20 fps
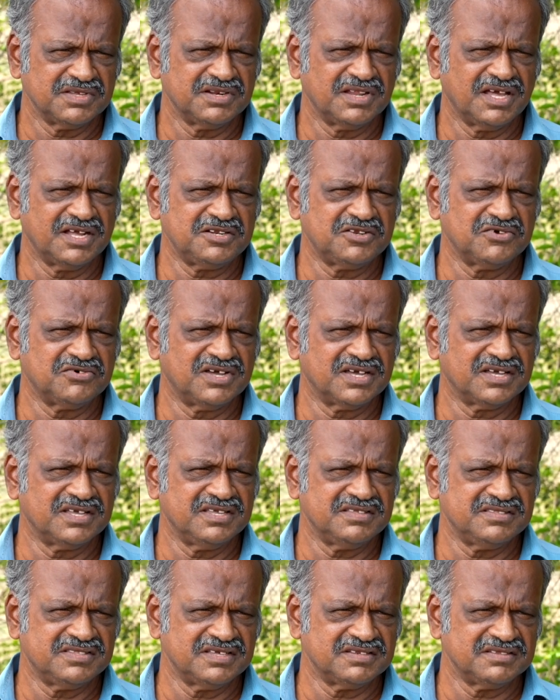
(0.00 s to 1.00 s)
நாட்டு
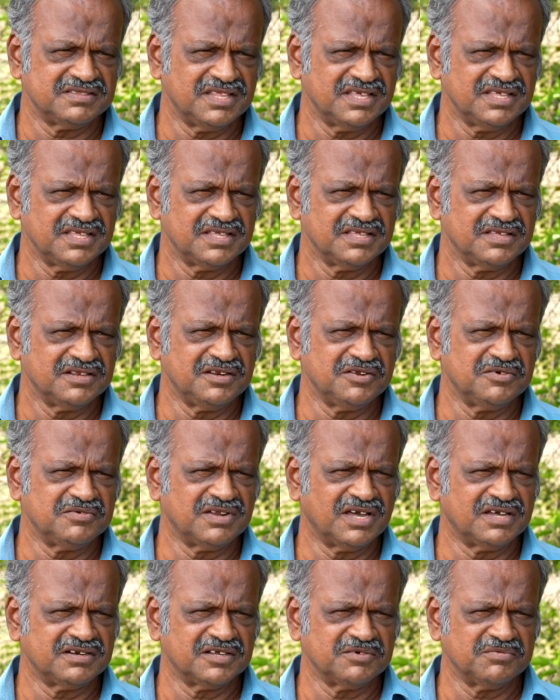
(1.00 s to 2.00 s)
வகையைச் சேர்ந்த இன்னும்
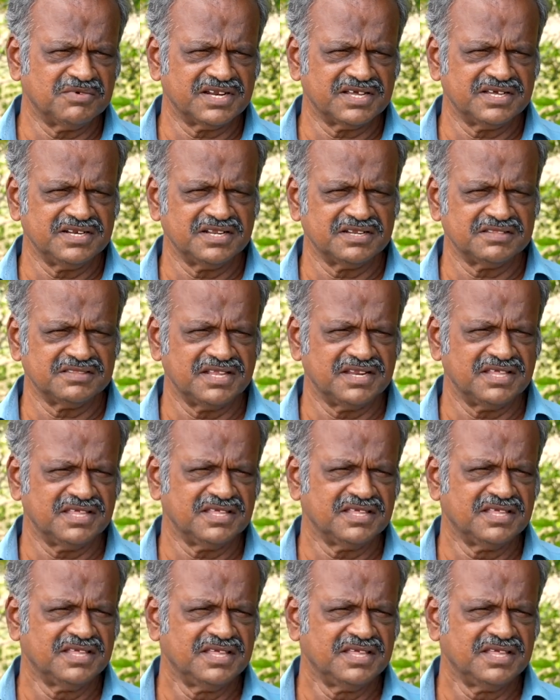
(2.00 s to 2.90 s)
நான்கு மரங்கள் இருந்தன